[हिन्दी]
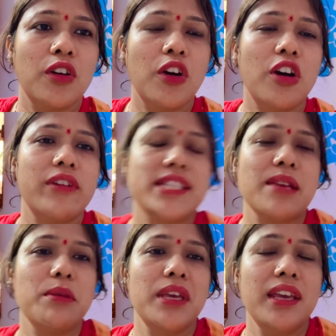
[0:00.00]
और वैसे
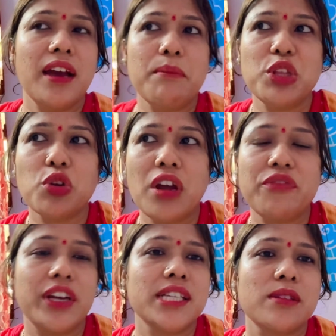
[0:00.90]
भी अभी तो ना
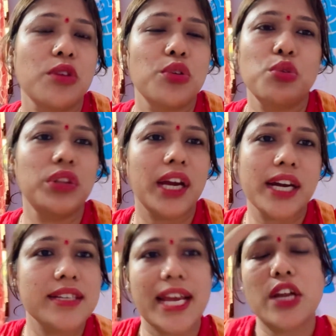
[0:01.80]
फ्रेंड्स क्योंकि
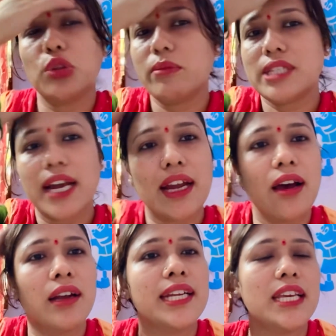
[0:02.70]
उत्तराखंड साइड तो अभी जाना
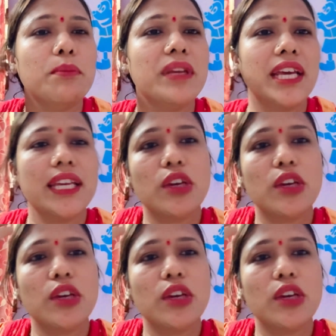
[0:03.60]
ठीक भी नहीं है